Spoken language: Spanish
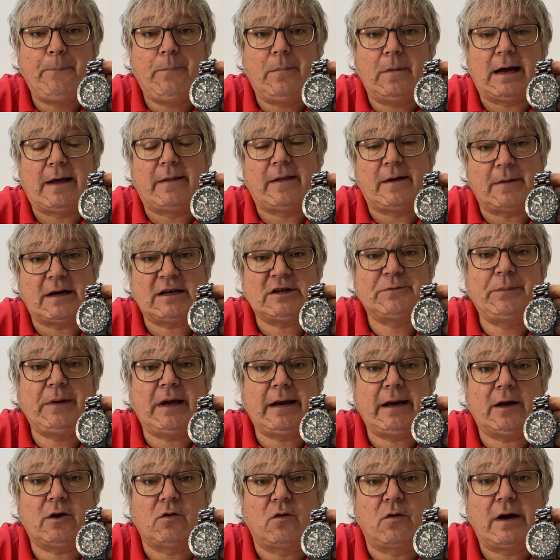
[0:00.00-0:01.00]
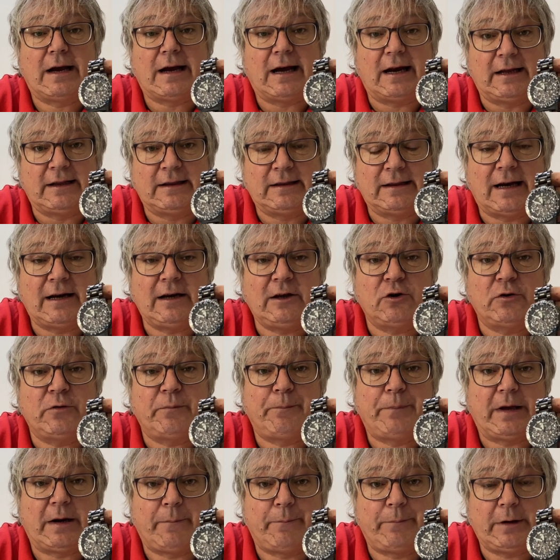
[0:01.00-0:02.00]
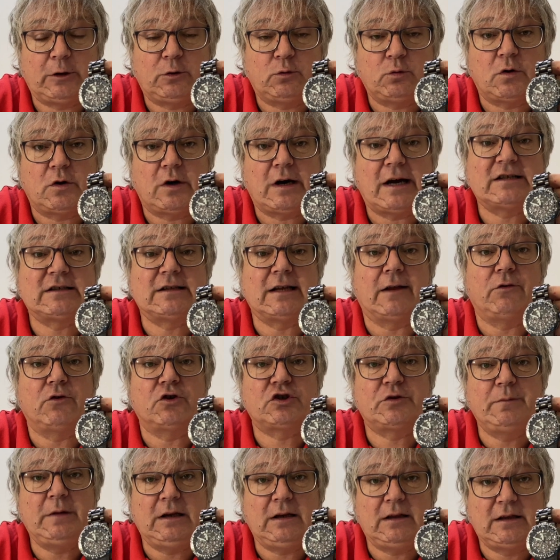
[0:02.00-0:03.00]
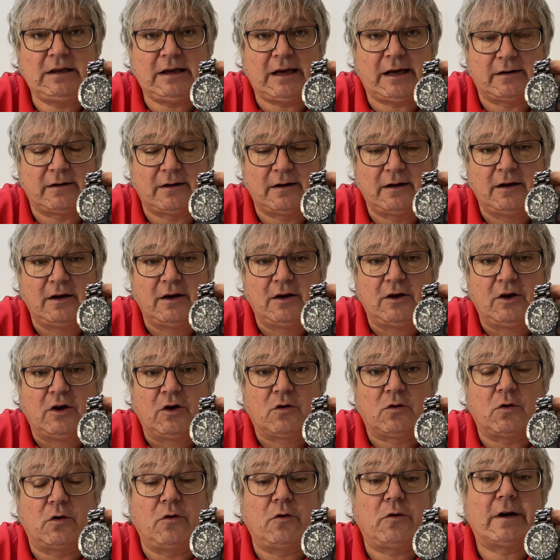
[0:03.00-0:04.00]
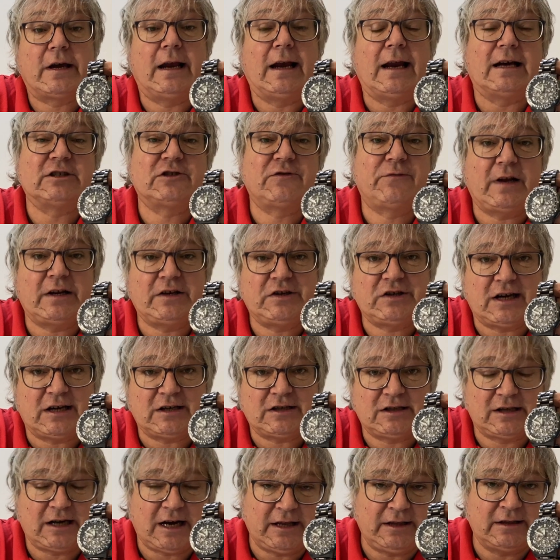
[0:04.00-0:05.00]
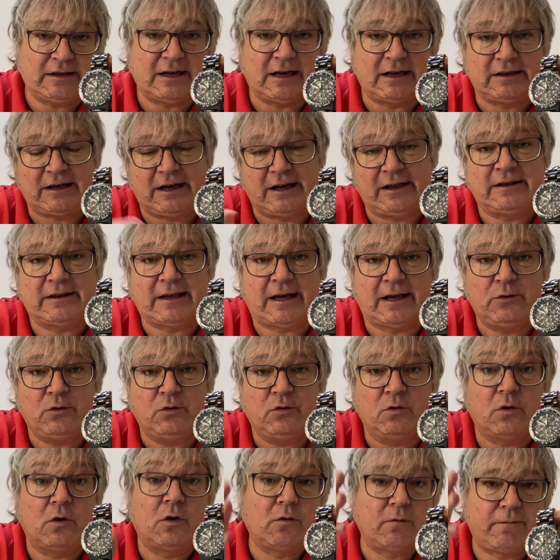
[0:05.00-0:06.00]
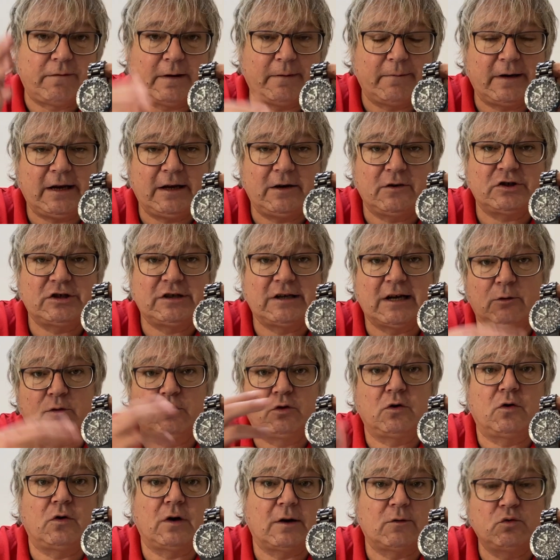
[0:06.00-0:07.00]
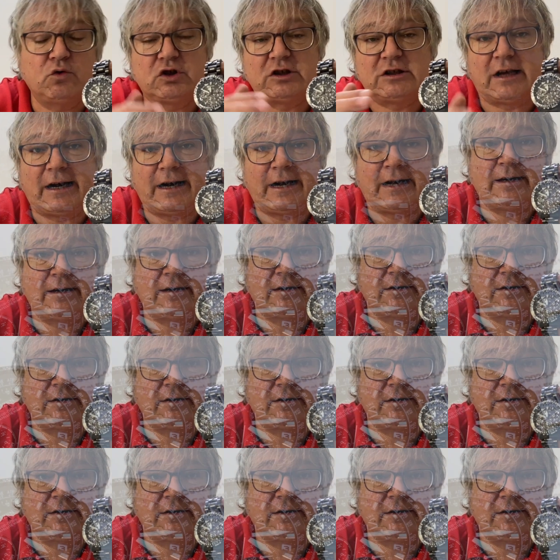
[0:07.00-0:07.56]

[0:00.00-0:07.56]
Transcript: Además, viene con calendario perpetuo hasta 2100 con lo que las fechas 30, 31 o febrero se autoajustarán,